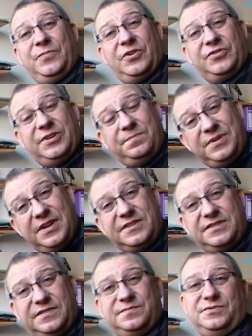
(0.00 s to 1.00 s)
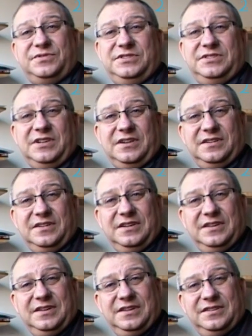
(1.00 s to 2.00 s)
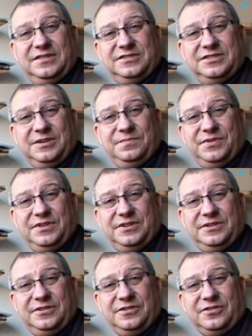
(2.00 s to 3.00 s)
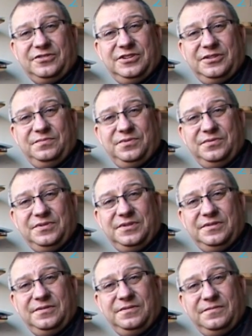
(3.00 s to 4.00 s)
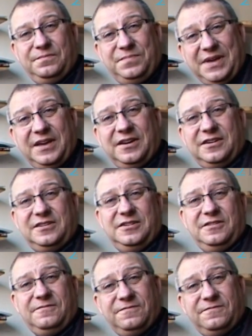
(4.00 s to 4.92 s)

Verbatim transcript: o te pierwsze spożycia, żeby one były piękne,